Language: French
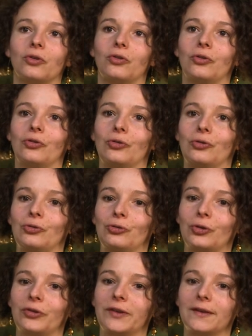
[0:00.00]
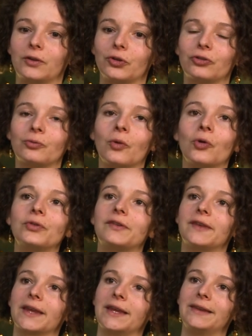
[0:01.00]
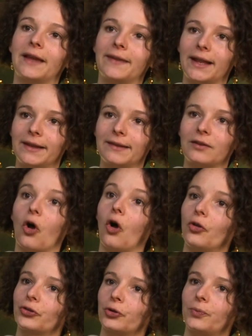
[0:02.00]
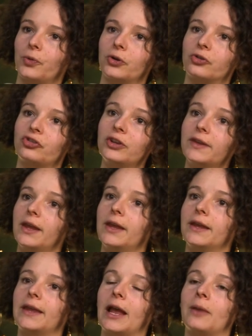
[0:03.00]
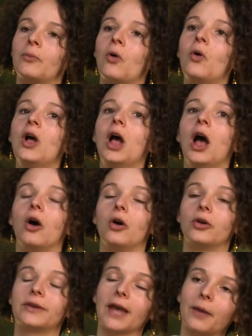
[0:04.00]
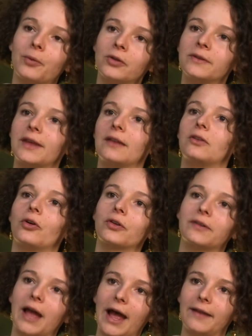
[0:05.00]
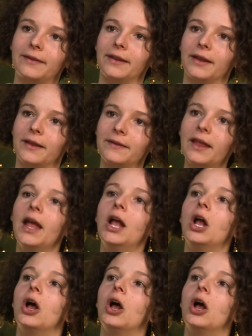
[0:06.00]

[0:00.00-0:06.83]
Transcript: euh, ses sur ossements une série d'analyses anthropologiques et également carbone 14, ADN.